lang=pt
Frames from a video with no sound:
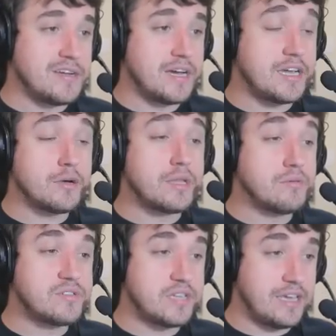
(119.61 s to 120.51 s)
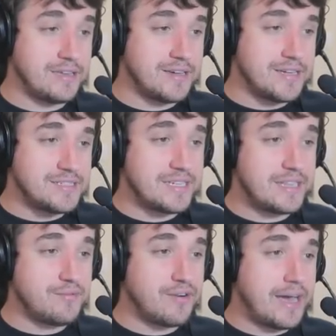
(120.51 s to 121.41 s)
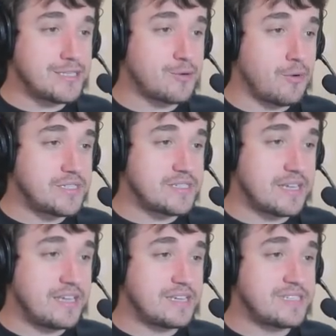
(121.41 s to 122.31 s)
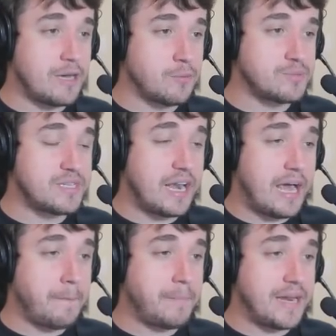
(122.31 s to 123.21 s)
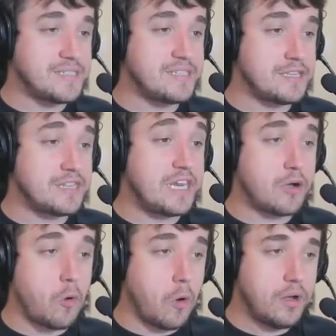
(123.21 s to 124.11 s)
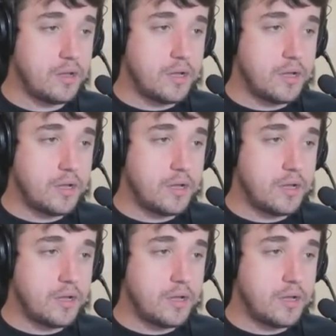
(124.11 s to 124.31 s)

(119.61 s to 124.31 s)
Ah, eu não sei. Você tem várias coisas aqui que são, sei lá, parece tricô